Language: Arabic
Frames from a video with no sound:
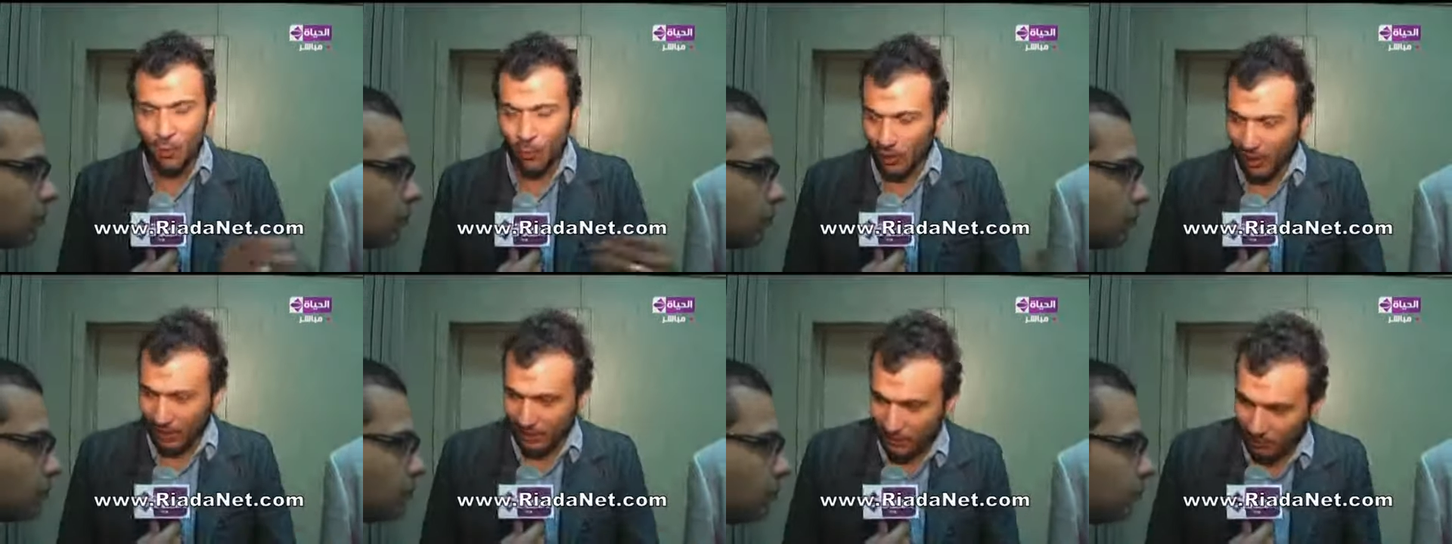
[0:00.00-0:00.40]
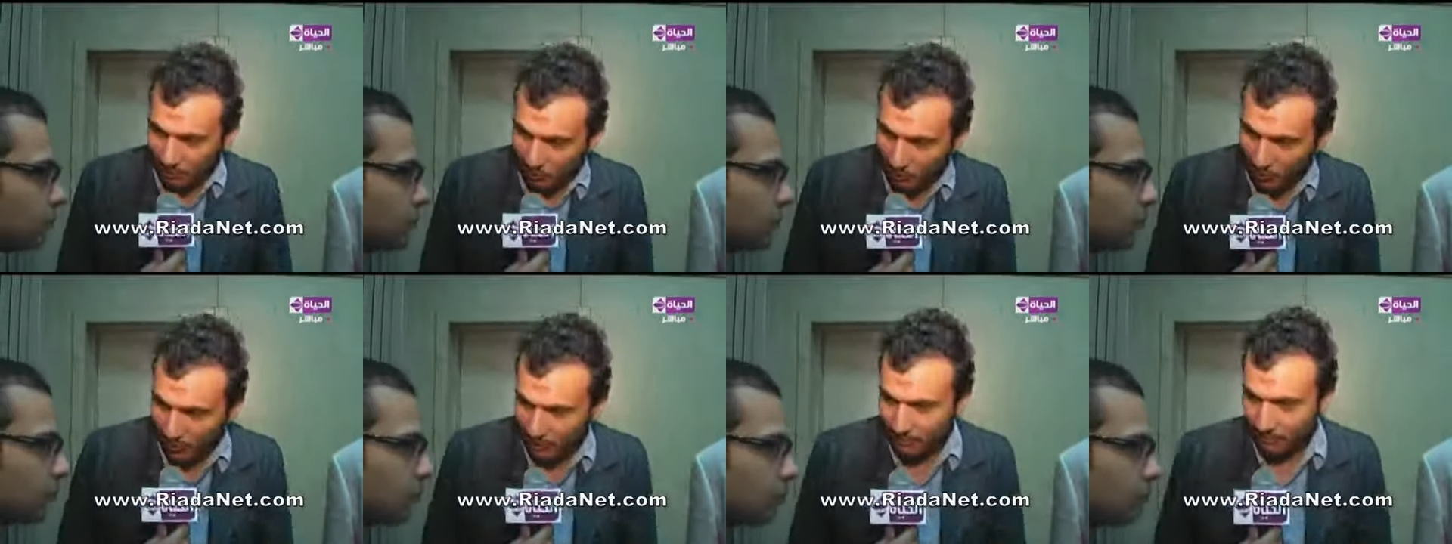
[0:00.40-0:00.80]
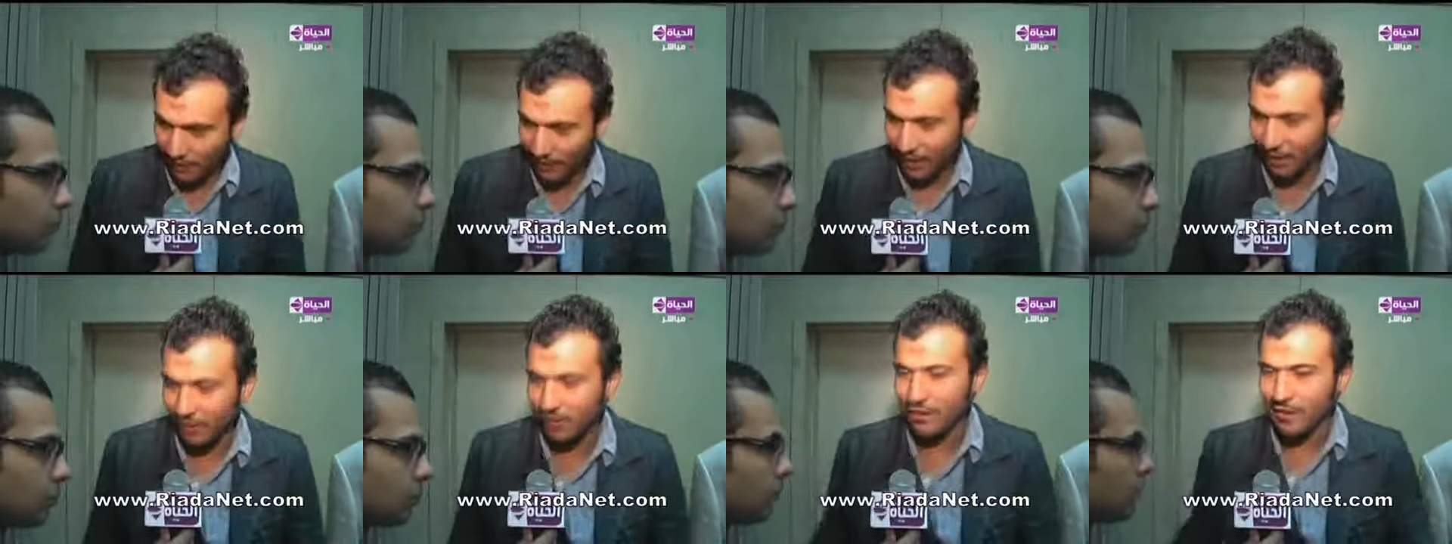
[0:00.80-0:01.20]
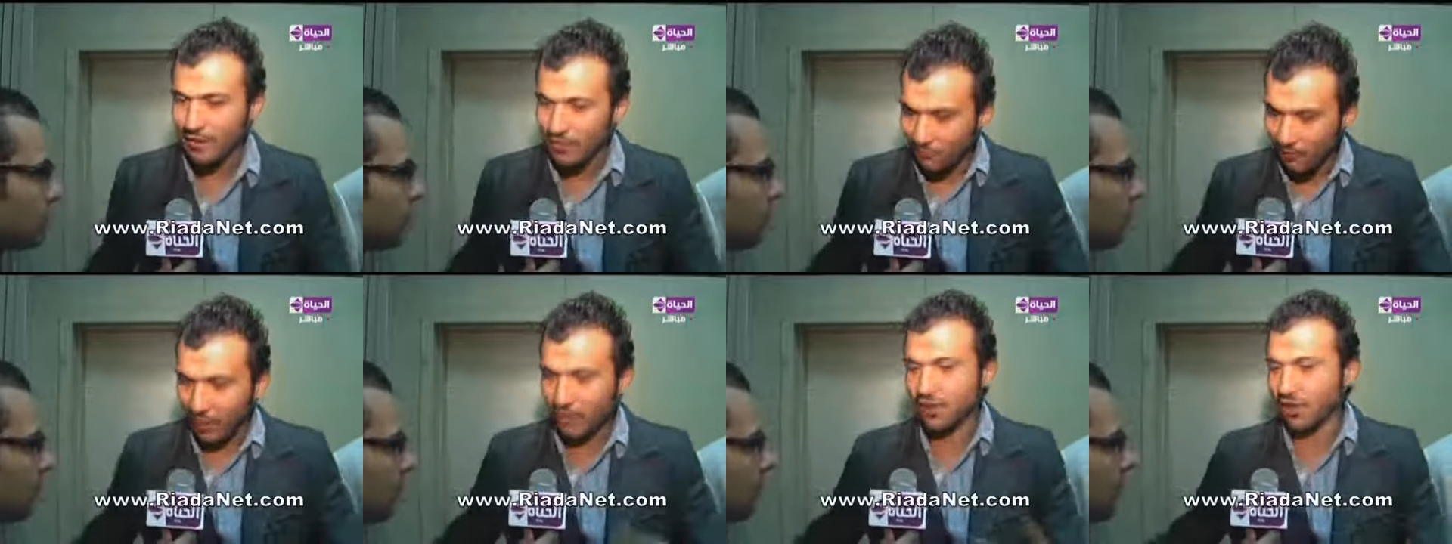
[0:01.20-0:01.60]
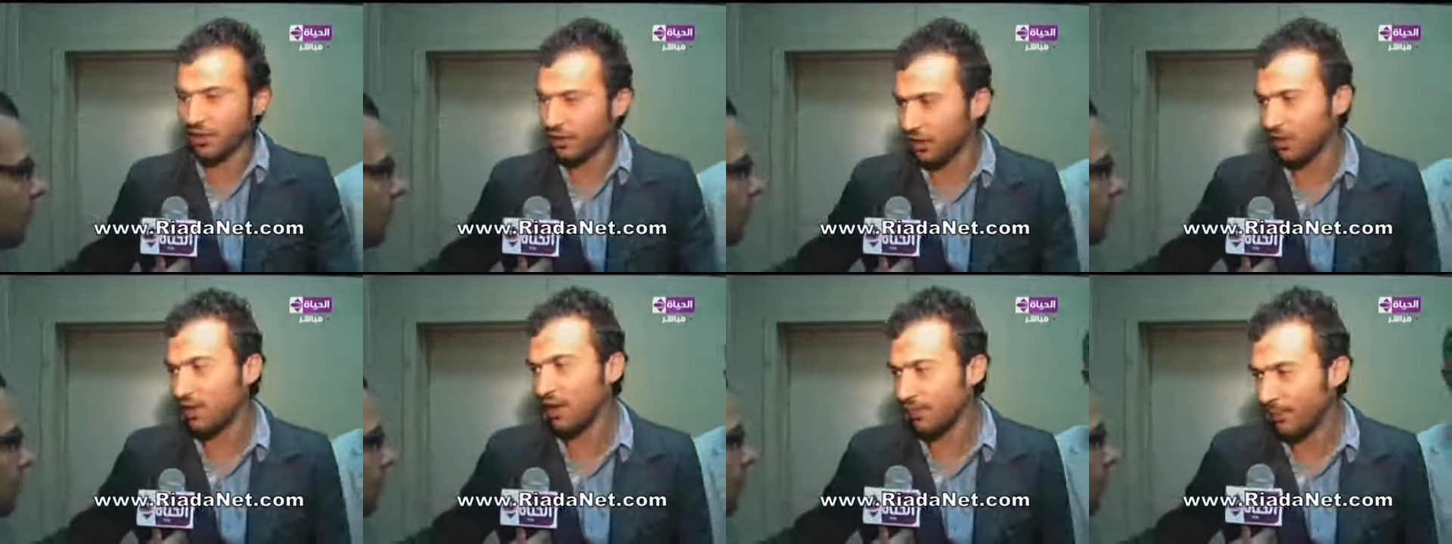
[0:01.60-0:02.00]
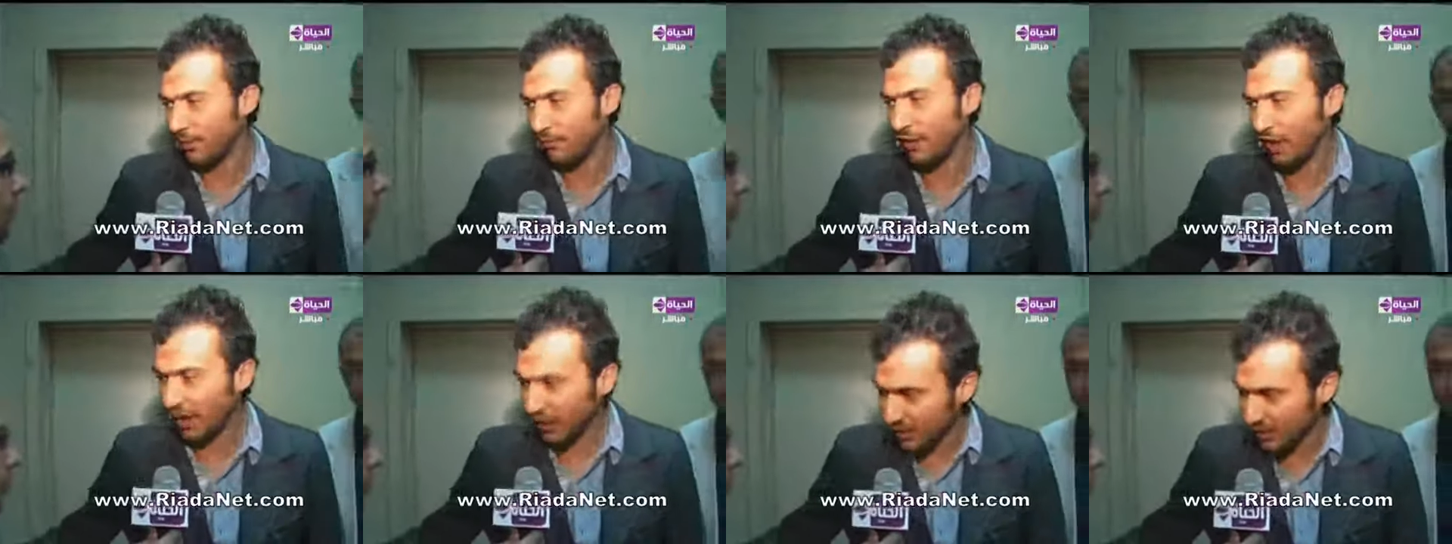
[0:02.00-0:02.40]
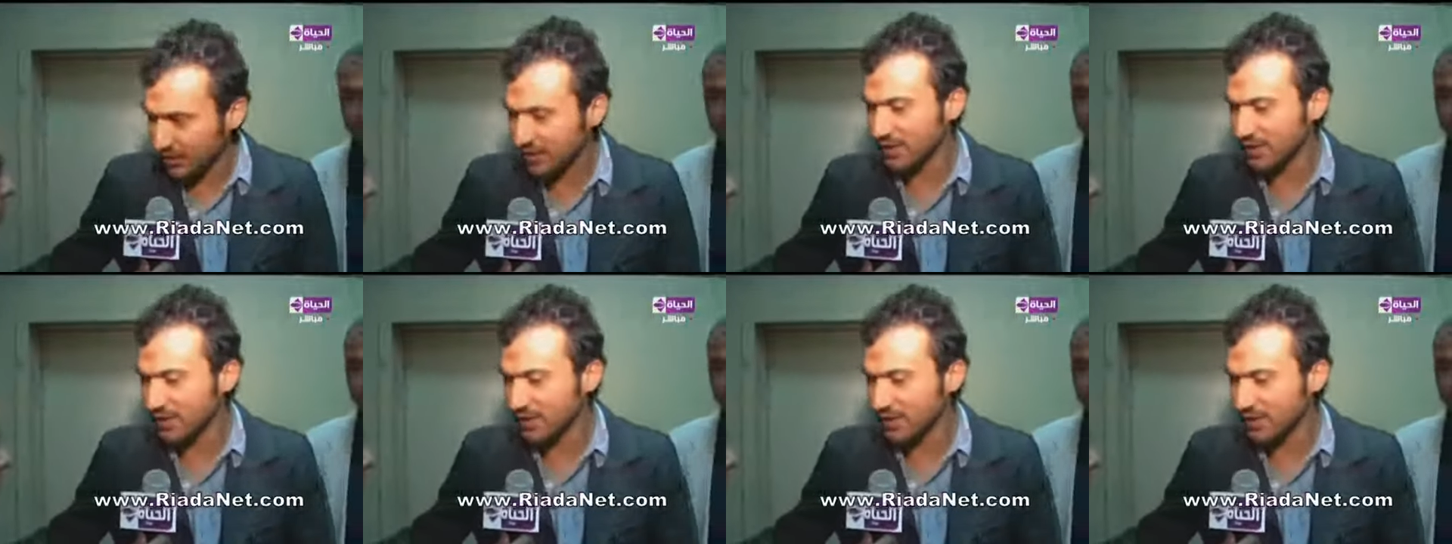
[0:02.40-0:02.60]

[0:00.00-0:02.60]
وخدت بطولات معاه فاعتقد ان هيبقى في حاجه